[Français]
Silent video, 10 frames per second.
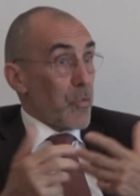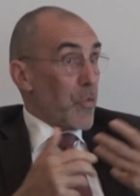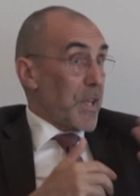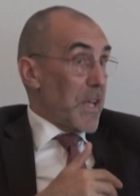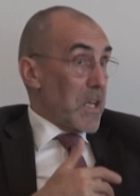de
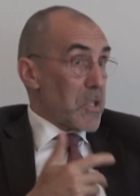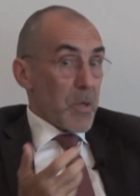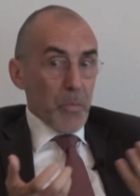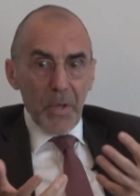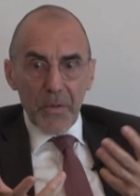voyage,
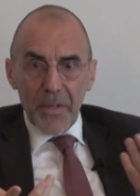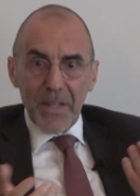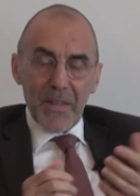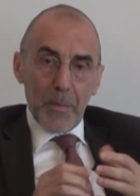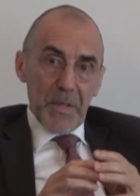ça peut être un
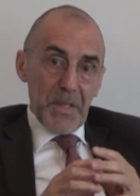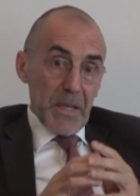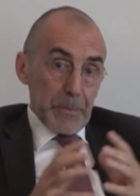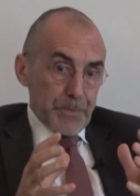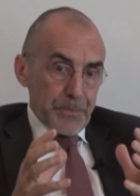intermédiaire.